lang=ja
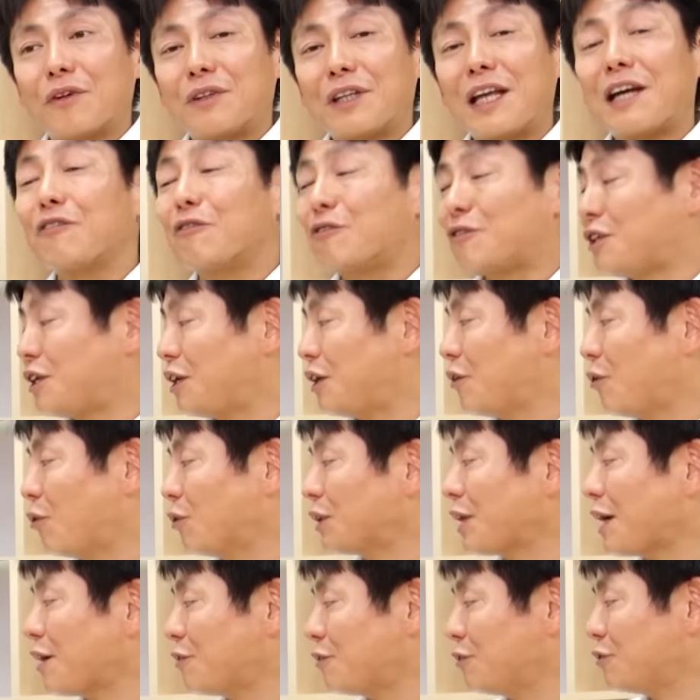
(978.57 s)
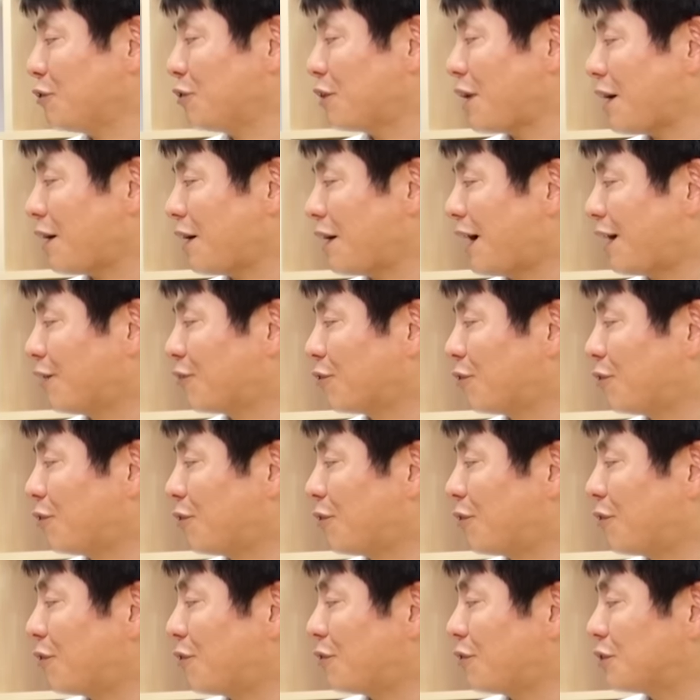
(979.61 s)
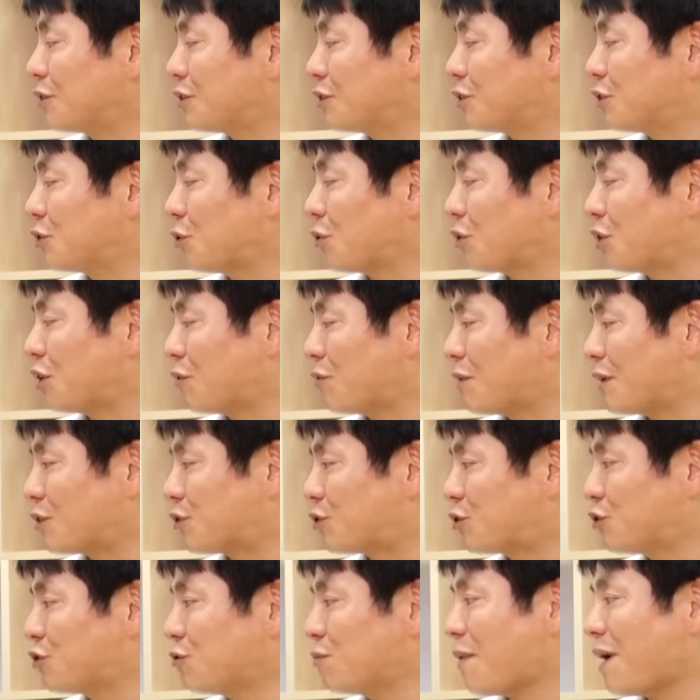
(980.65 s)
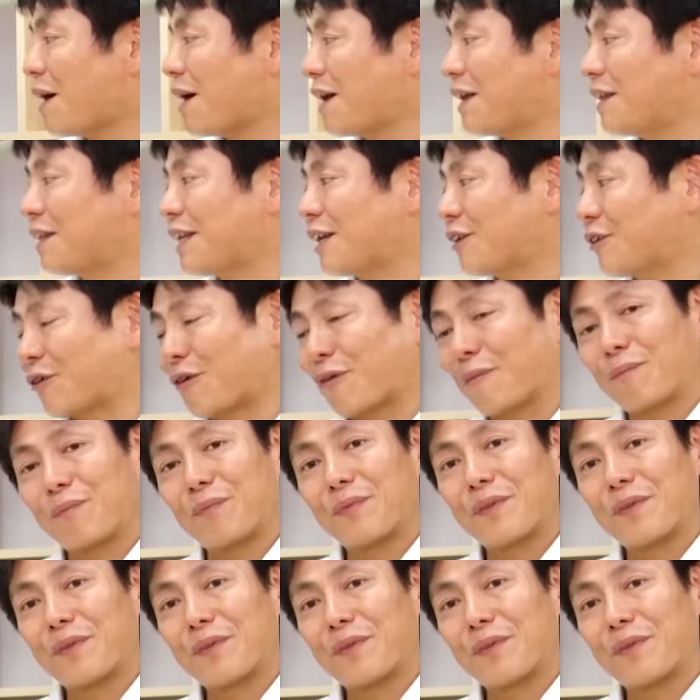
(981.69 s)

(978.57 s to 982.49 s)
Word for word: なのにお宅のあの商品は数万円だと。